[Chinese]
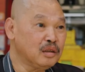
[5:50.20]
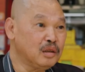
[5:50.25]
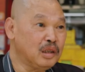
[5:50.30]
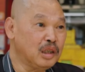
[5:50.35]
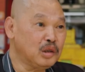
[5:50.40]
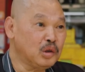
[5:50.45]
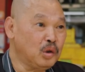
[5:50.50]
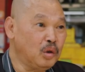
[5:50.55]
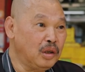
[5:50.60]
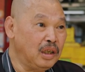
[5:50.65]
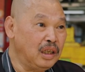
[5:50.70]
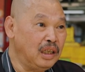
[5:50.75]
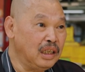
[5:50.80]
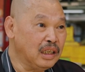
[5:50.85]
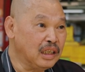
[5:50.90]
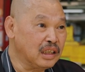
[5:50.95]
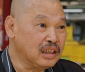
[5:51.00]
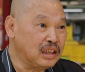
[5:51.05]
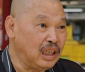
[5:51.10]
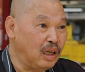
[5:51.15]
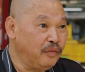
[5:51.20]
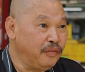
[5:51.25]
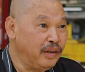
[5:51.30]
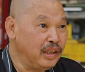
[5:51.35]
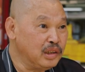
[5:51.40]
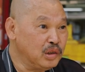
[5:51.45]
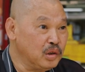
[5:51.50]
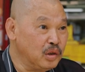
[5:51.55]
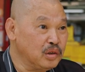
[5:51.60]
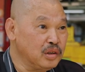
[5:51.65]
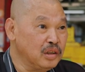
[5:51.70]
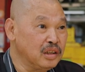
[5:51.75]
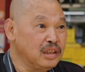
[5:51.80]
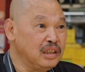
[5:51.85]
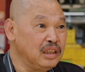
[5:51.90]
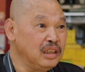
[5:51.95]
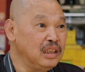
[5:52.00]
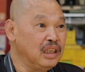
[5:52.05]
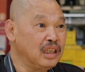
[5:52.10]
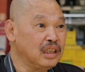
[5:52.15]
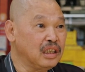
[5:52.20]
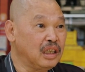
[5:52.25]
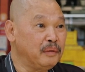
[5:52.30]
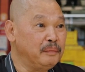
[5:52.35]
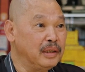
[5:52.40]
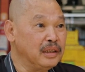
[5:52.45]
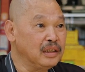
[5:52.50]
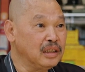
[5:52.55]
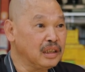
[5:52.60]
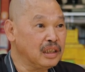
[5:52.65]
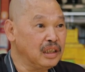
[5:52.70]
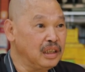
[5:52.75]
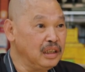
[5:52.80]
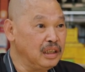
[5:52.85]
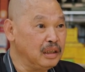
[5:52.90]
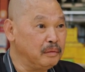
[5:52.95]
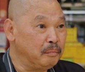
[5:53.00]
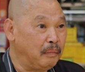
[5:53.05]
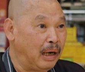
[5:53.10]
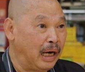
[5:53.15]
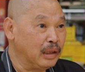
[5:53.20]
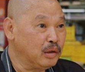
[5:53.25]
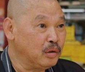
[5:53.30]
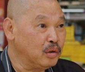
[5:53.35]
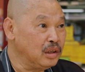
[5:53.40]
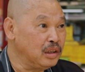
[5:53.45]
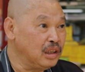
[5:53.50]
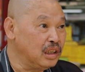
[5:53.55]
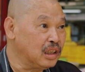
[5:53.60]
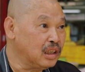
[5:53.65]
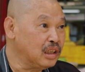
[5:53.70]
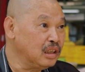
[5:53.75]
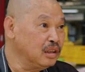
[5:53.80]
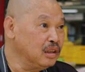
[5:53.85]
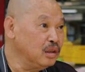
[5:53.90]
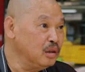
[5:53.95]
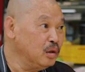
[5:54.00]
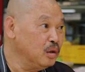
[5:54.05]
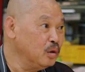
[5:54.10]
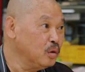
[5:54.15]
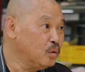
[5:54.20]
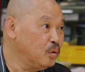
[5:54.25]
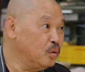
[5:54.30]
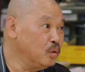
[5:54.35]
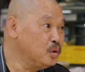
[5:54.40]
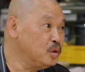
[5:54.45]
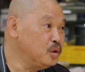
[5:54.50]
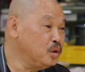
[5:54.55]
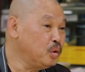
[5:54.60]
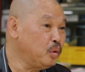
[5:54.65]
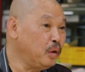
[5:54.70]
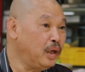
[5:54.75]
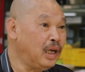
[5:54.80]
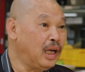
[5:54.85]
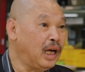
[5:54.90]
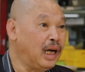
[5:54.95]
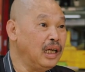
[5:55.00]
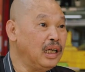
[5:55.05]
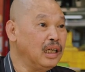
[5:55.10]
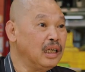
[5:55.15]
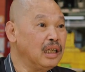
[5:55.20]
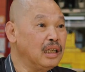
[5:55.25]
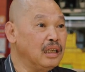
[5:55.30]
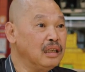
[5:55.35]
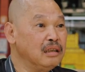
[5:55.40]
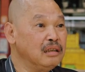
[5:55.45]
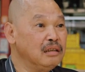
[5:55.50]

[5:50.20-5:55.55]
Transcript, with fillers: 多多了那个小贩做做鸡呢，他们就可以买多一点工具回来啊。